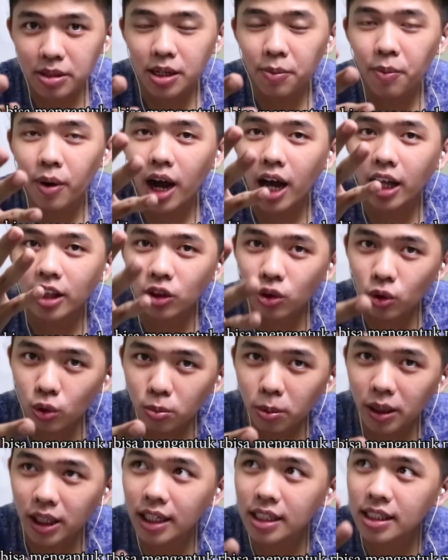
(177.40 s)
bisa
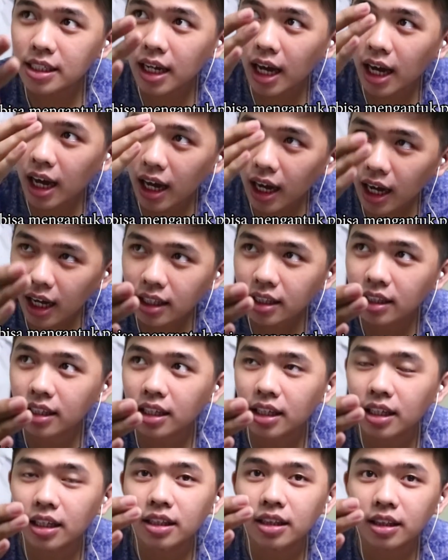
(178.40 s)
mengantuk pada saat
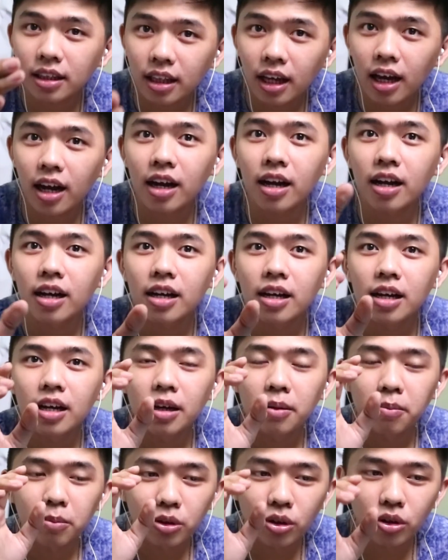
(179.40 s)
kita
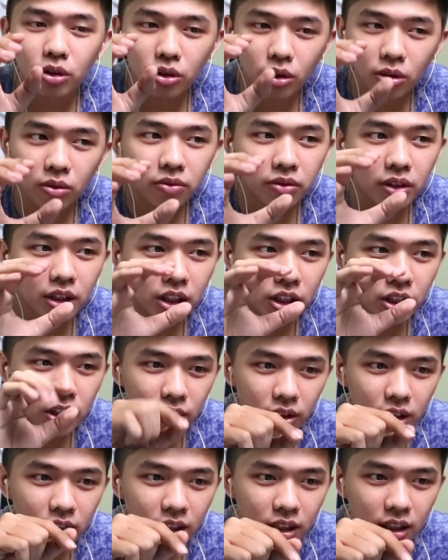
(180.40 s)
menonton
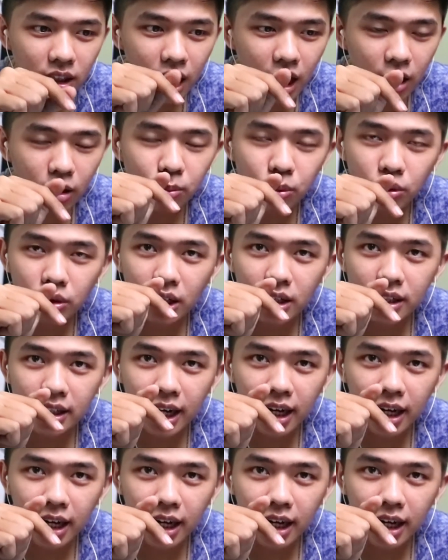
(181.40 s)
video ini yang aku putar